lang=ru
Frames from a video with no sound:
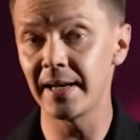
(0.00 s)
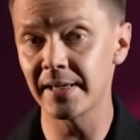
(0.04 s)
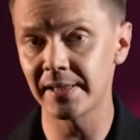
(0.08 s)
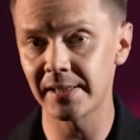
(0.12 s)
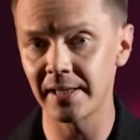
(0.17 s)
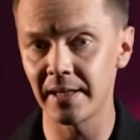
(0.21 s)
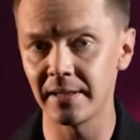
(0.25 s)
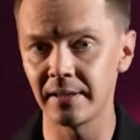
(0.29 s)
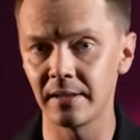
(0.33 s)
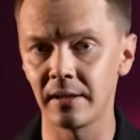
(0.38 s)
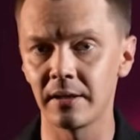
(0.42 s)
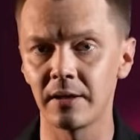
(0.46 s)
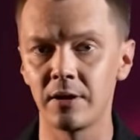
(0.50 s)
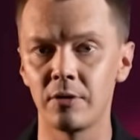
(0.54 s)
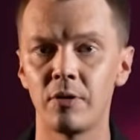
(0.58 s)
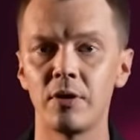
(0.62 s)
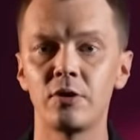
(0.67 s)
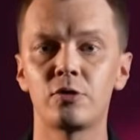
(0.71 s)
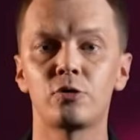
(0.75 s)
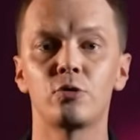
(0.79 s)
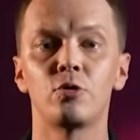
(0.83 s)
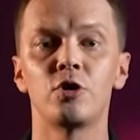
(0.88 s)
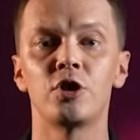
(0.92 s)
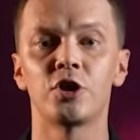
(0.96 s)
Александр
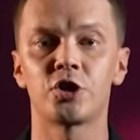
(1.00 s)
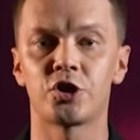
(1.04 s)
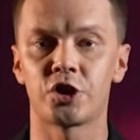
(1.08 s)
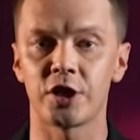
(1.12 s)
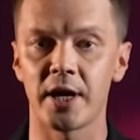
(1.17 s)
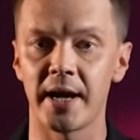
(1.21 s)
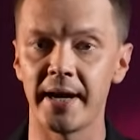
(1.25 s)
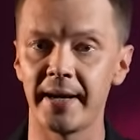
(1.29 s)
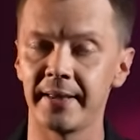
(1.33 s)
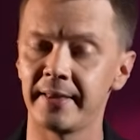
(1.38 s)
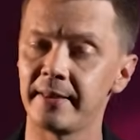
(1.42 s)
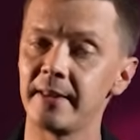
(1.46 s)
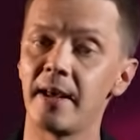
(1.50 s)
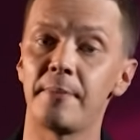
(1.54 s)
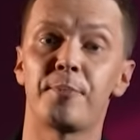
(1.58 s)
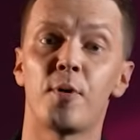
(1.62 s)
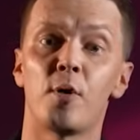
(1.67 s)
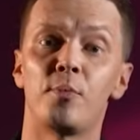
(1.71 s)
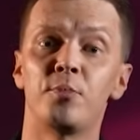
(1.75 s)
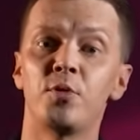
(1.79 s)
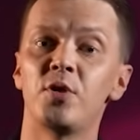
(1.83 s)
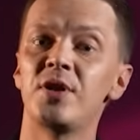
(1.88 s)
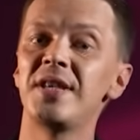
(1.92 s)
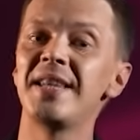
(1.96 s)
Григорьевич уезжает,
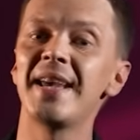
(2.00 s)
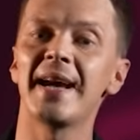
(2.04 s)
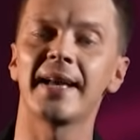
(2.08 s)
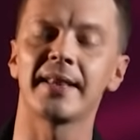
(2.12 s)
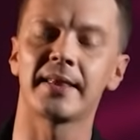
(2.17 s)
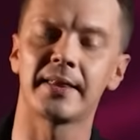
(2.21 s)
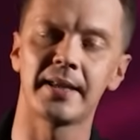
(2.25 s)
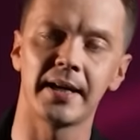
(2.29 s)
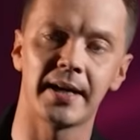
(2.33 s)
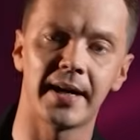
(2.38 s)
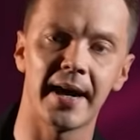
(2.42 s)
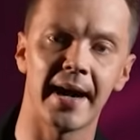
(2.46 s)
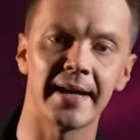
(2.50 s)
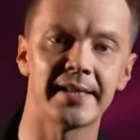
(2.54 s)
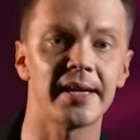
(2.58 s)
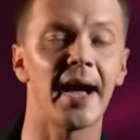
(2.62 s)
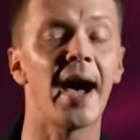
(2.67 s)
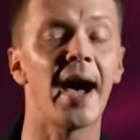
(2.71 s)
напомню, не отдыхать,